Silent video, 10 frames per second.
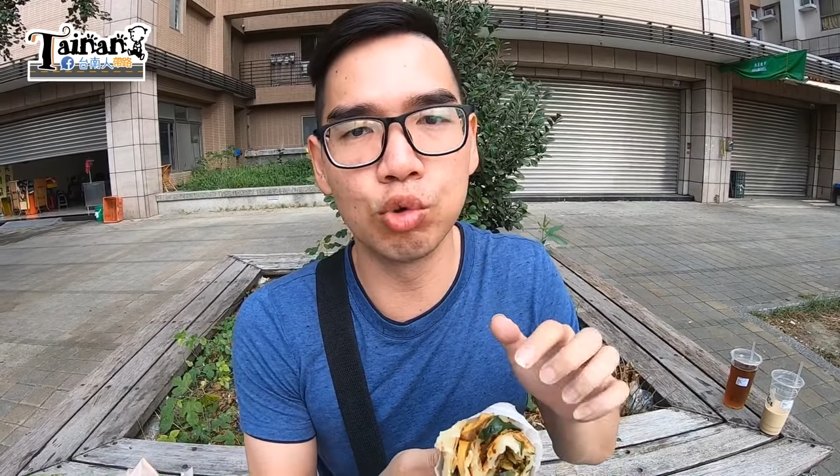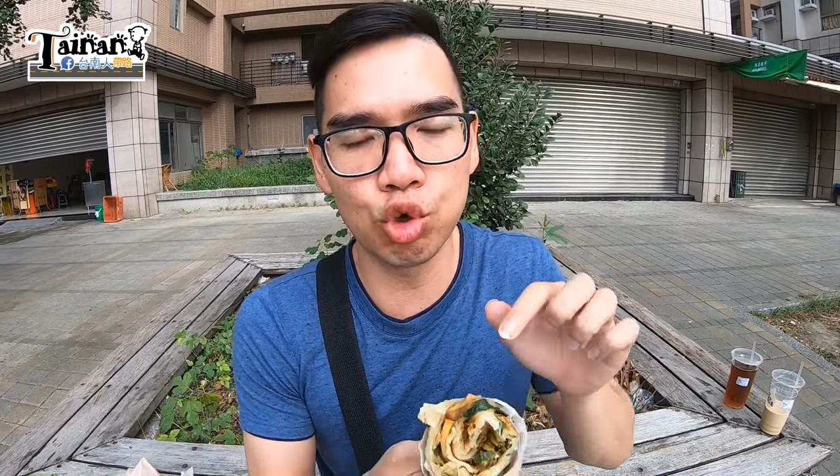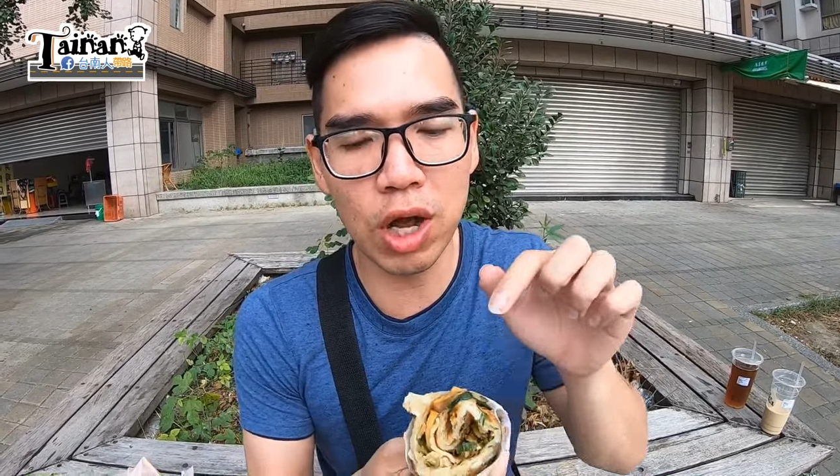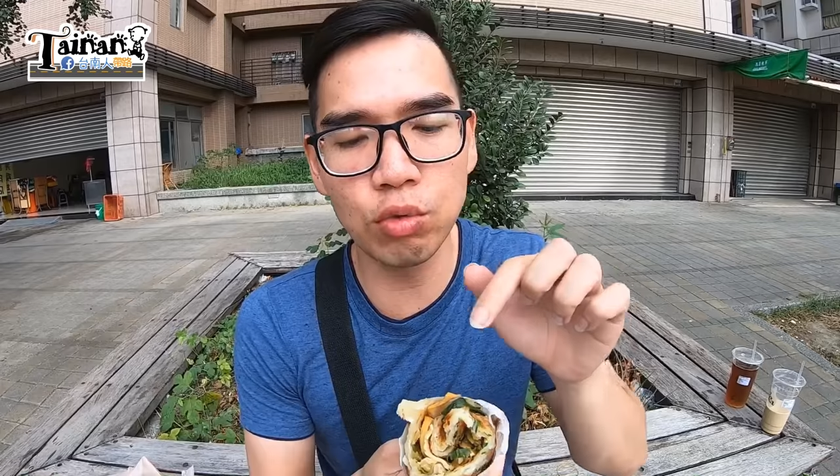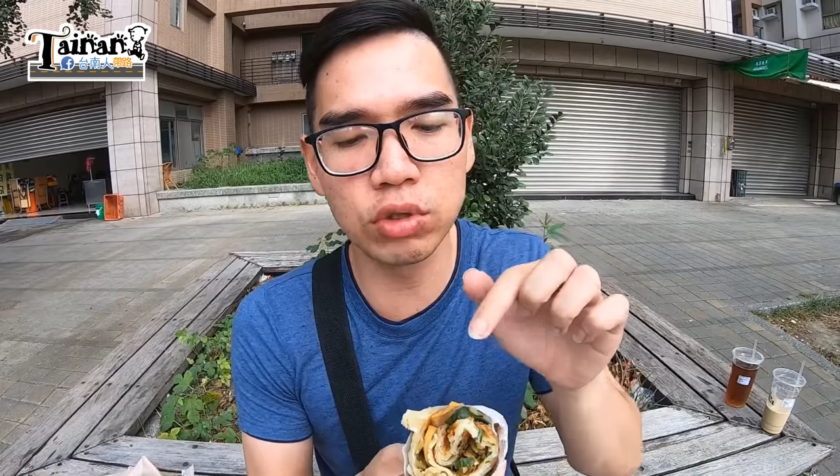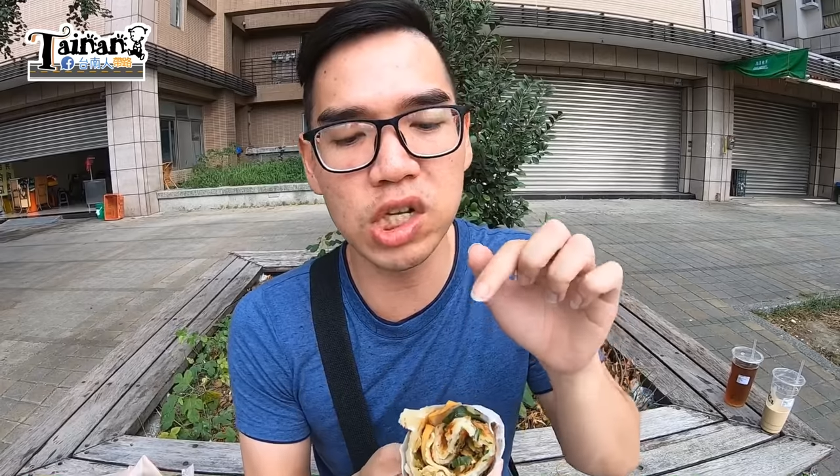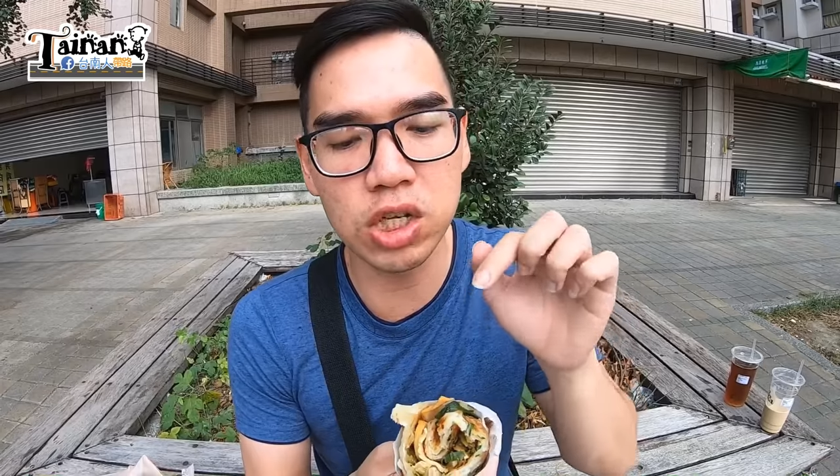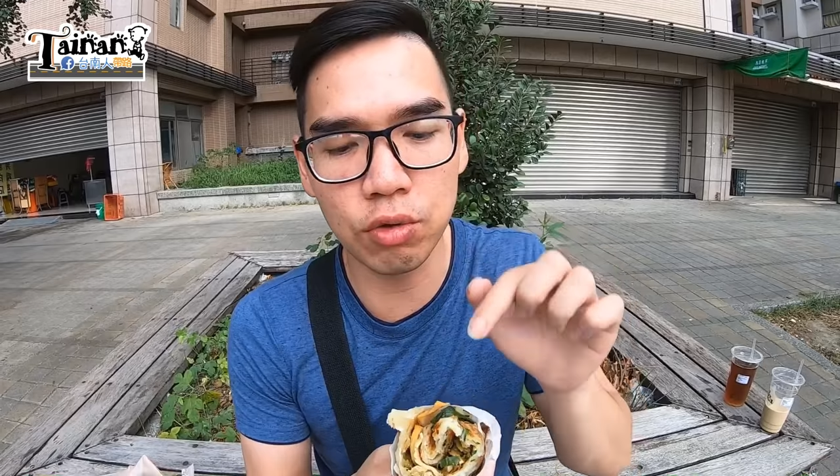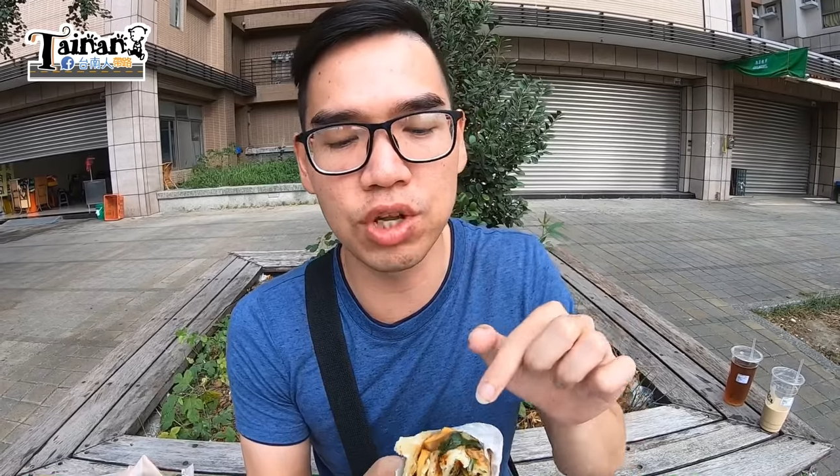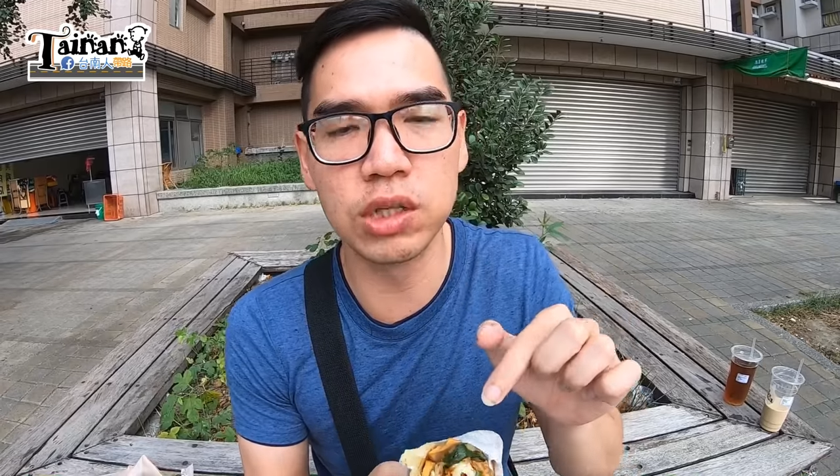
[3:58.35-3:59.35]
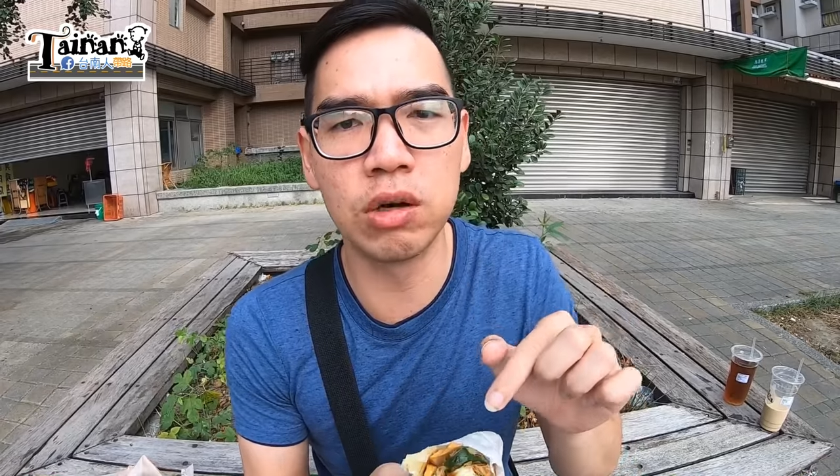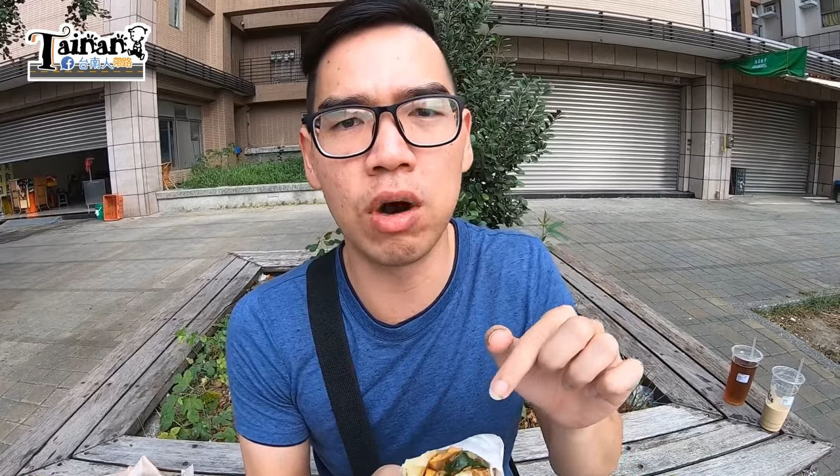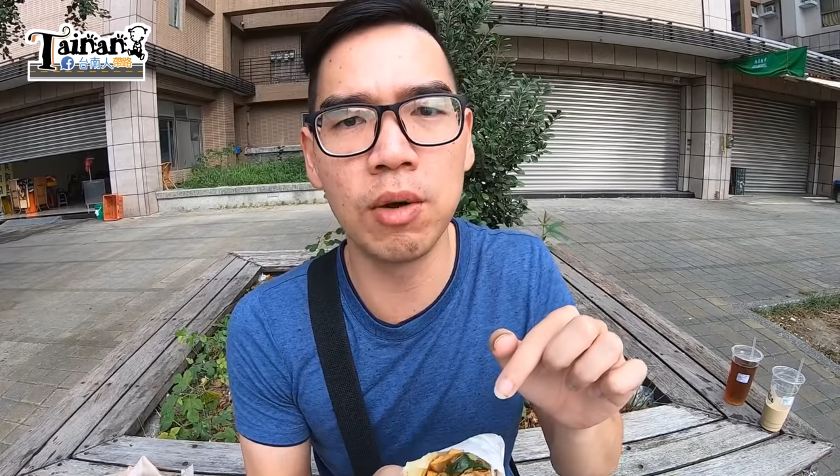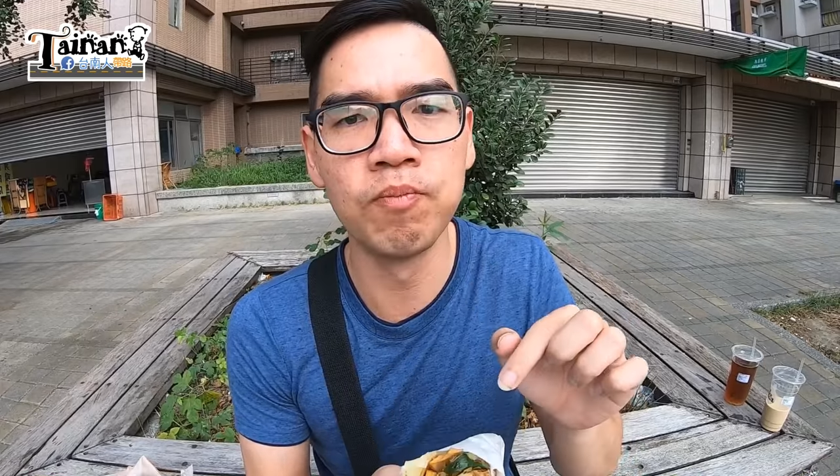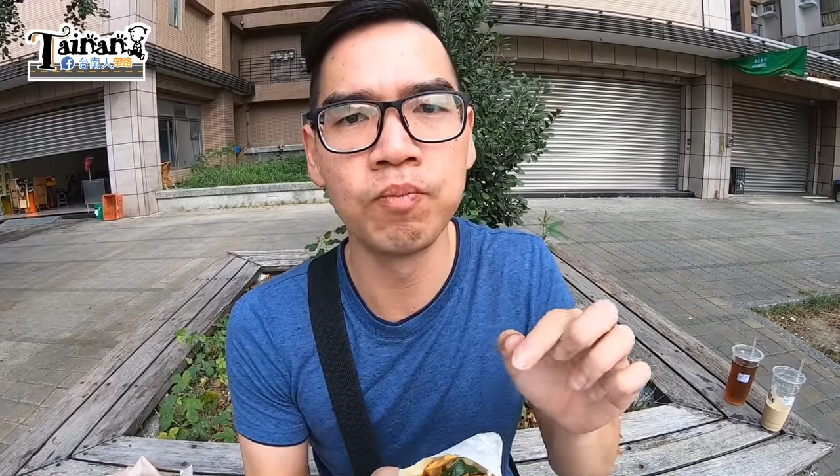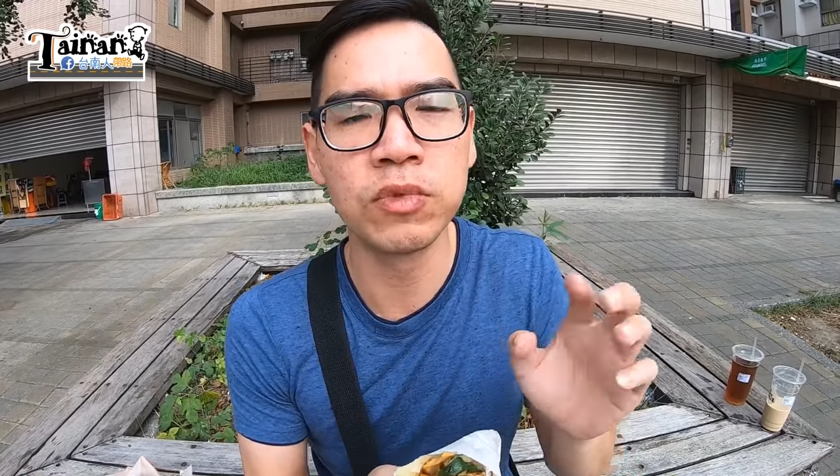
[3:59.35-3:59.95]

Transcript: 我觉得它如果再炒甜的话。